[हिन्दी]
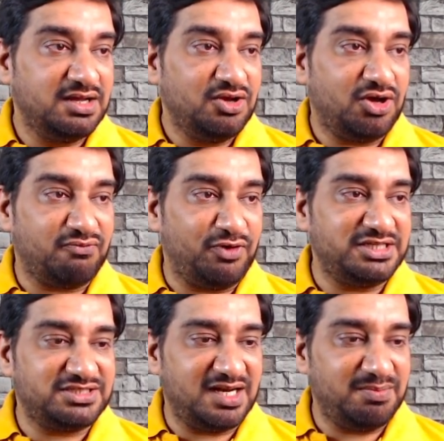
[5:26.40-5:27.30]
और
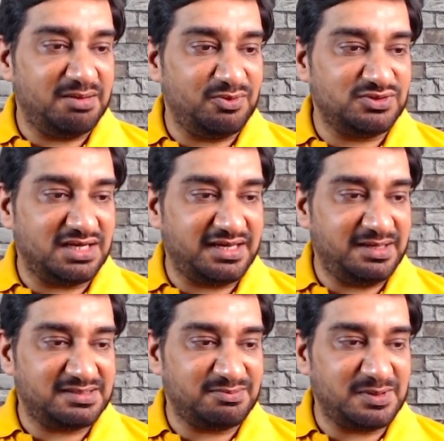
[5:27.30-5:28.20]
वॉइस चैनल में हम लोग
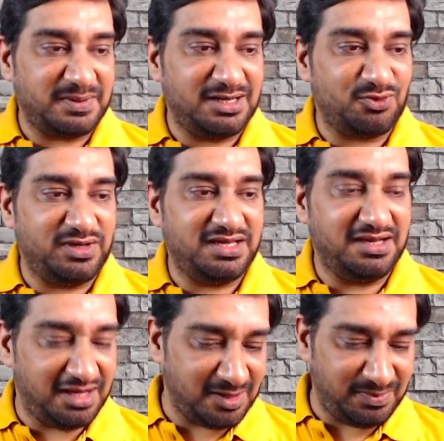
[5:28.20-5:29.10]
जाके सबसे पहले कोई
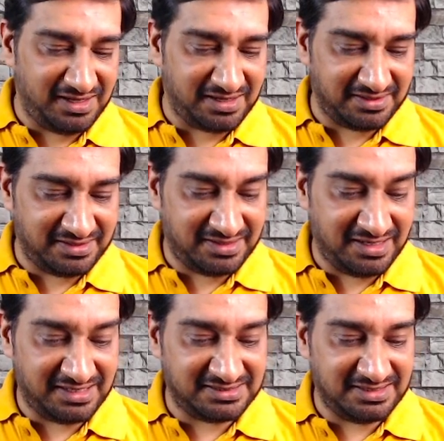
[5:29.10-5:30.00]
गाना प्ले कर देते
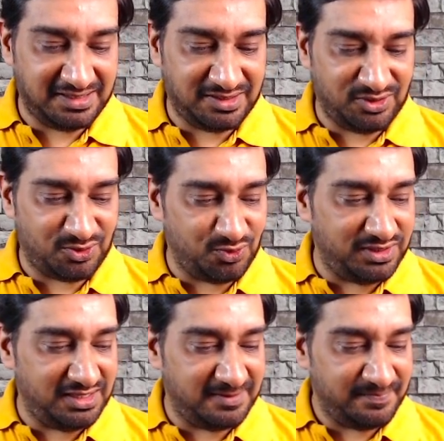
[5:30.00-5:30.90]
हैं लेट से
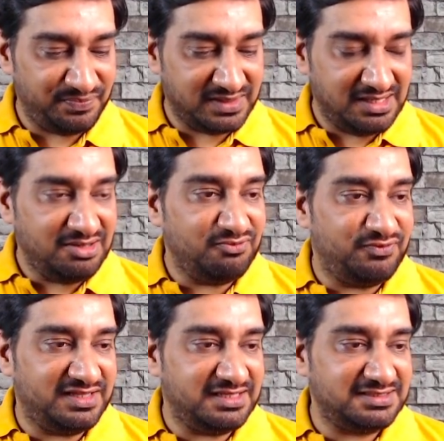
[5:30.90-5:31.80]
कोई
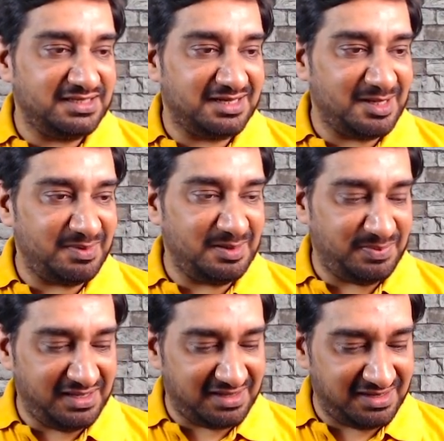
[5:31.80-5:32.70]
विदेशी गाना पहले
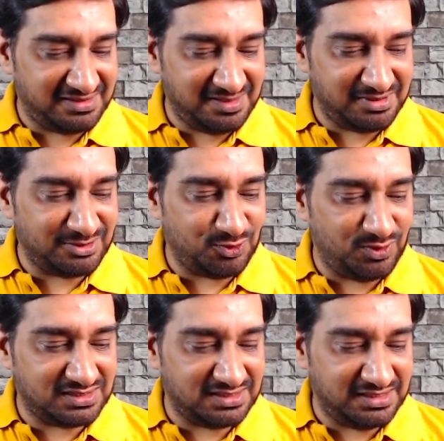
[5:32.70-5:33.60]
प्ले कर लेते हैं मतलब
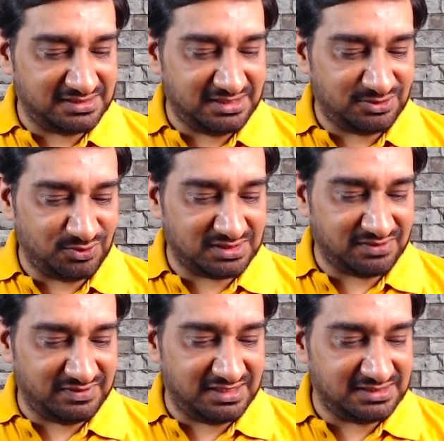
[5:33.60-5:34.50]
थोड़ा सा देसी थोड़ा सा
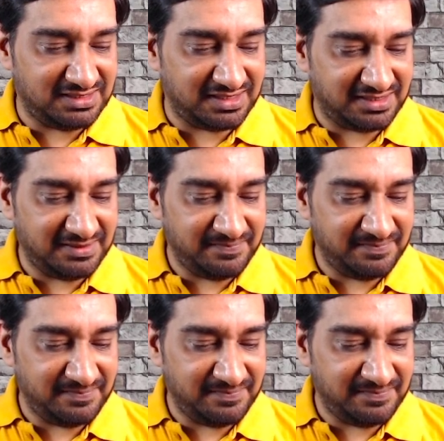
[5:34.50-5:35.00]
विदेशी करके